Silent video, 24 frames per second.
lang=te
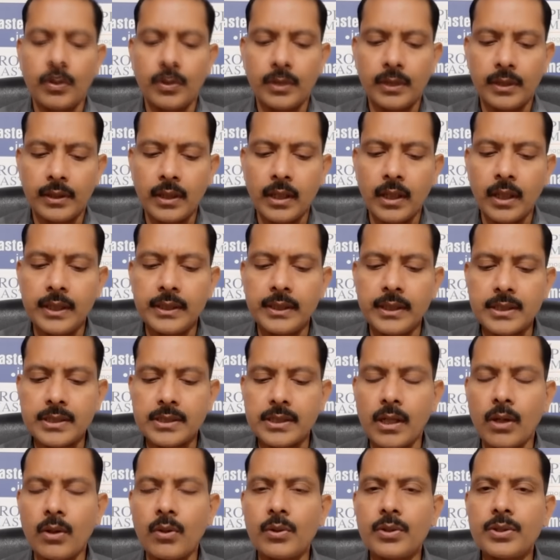ఒక ఇదే
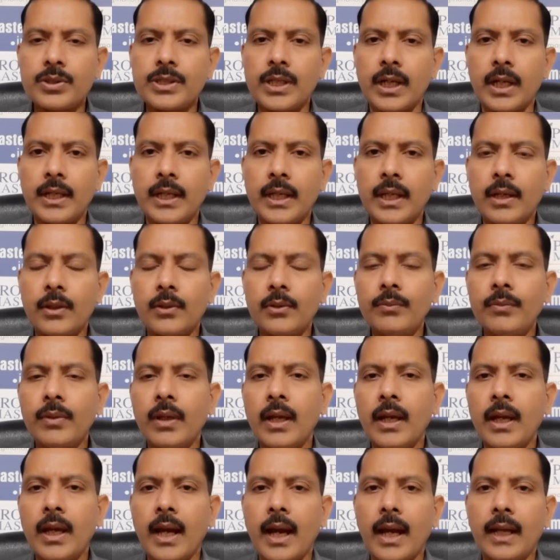స్టాక్ గురించి అడిగారు
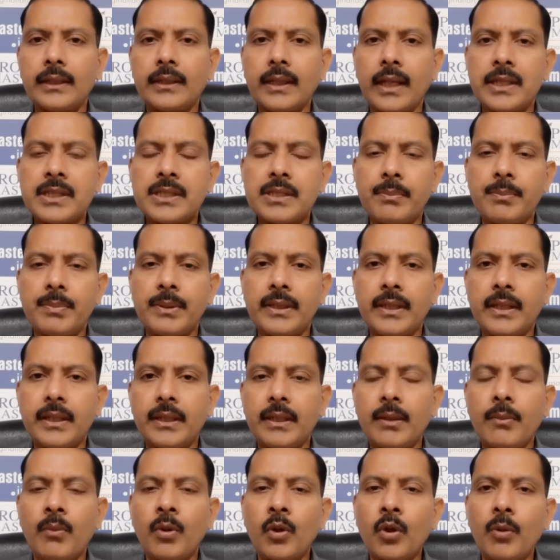అయితే ఆయన చెప్పింది
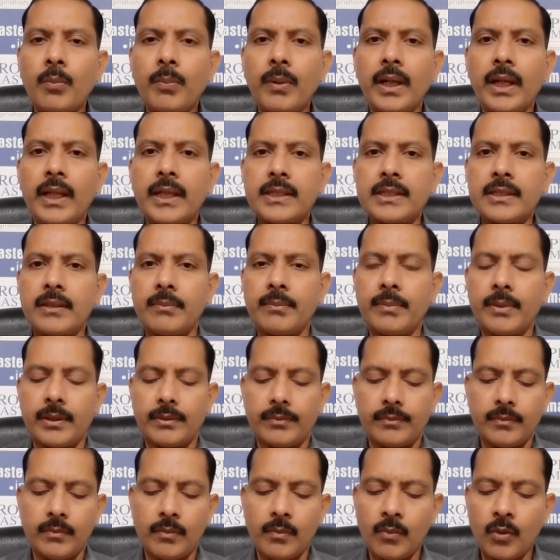ఏంటంటే మొనోపలి అని చెప్పారు
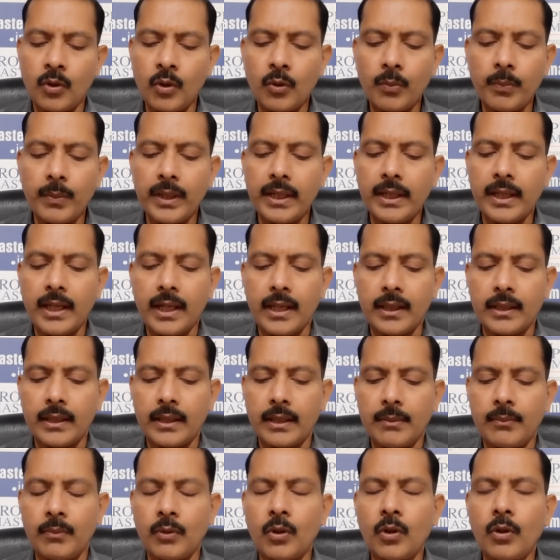మొనోపలి
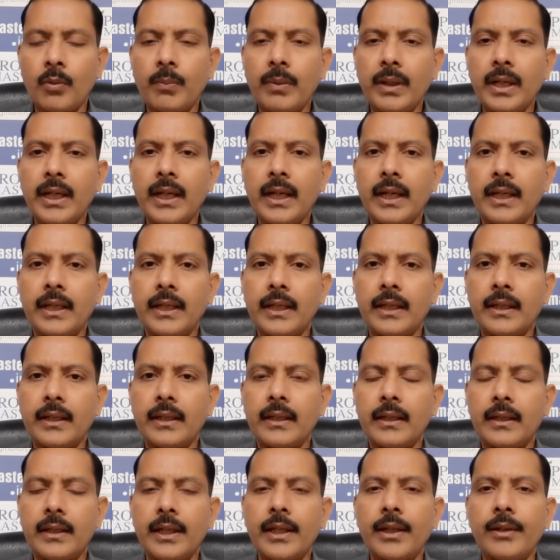కాదండి మొనోపలి అంటే
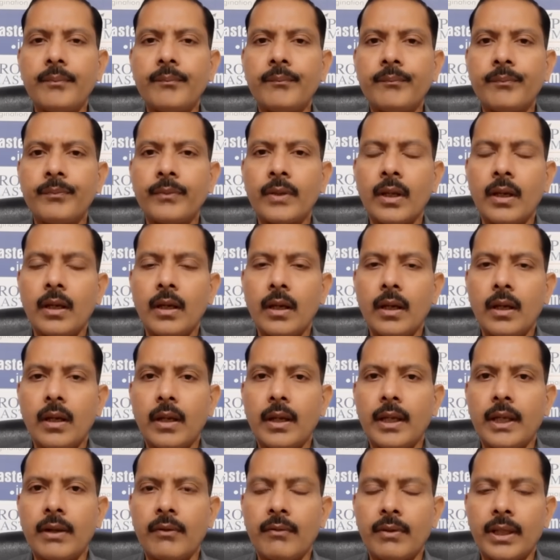ఏంటంటే
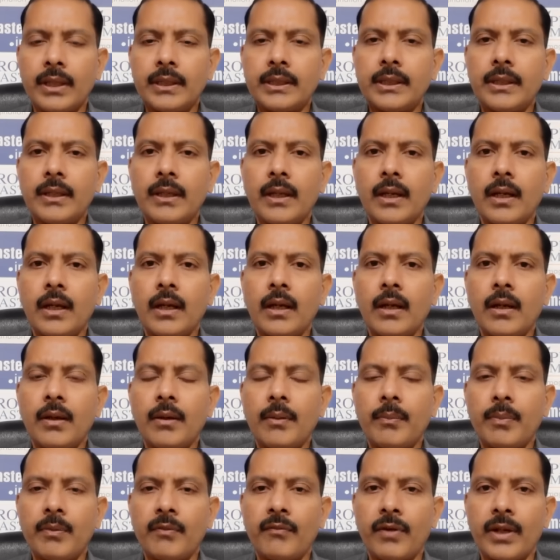ఎవరైతే
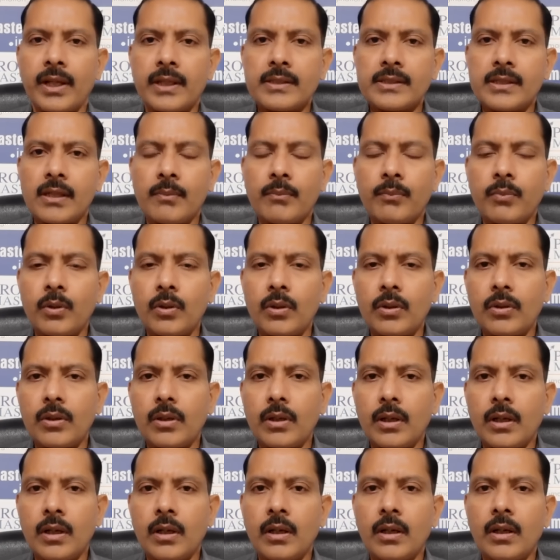ఫర్ ఎగ్జాంపుల్
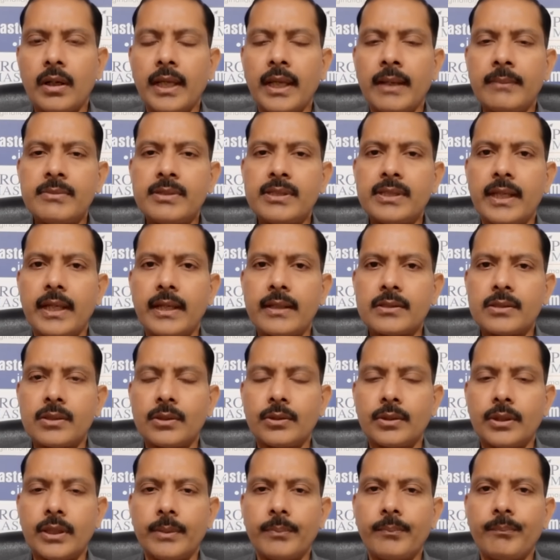ఎంసీఎక్స్
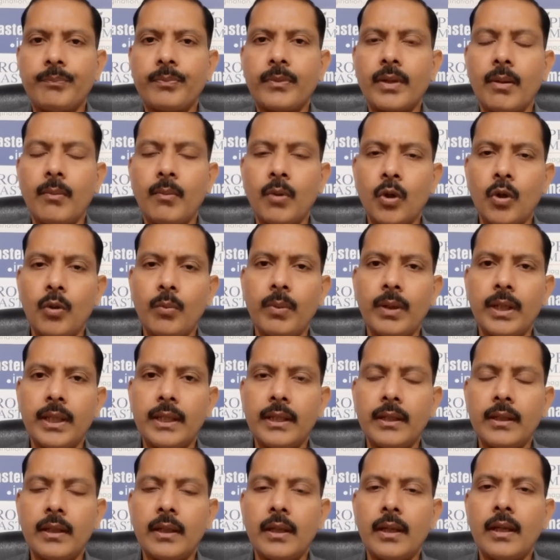ఉంది మొనోపలి
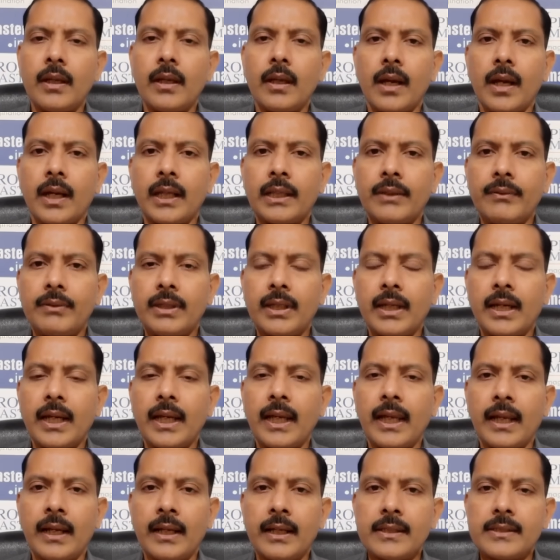అదేవిధంగా
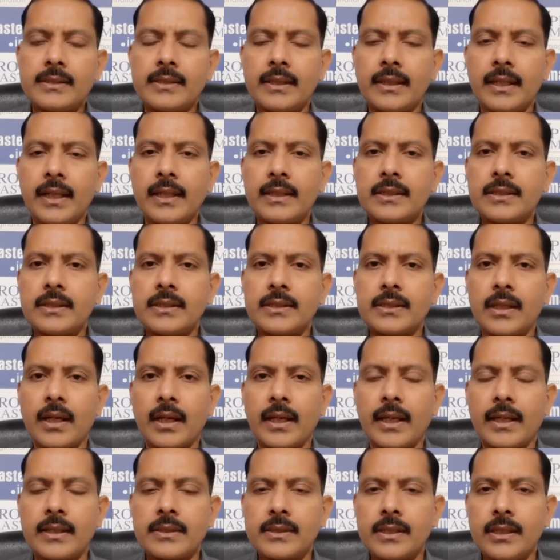ఎన్ఎస్సి నేషనల్
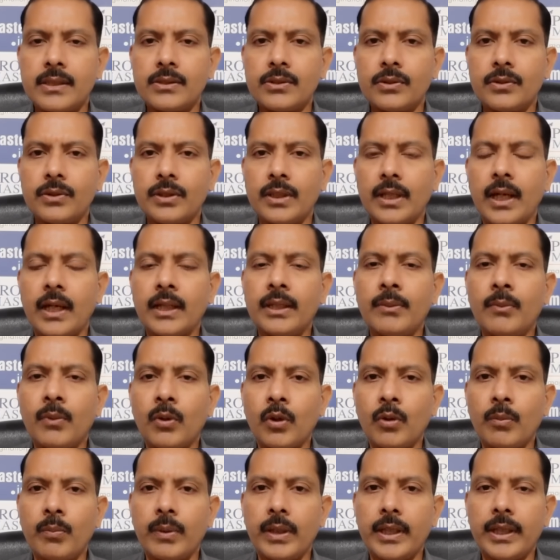స్టాక్ ఎక్స్చేంజ్ ఉంది అది
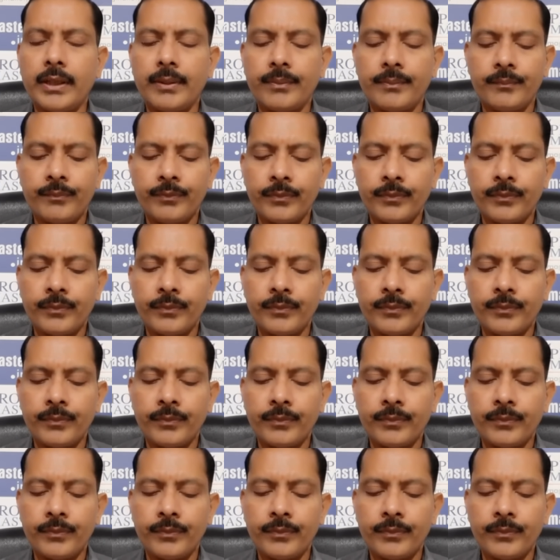మొనోపలి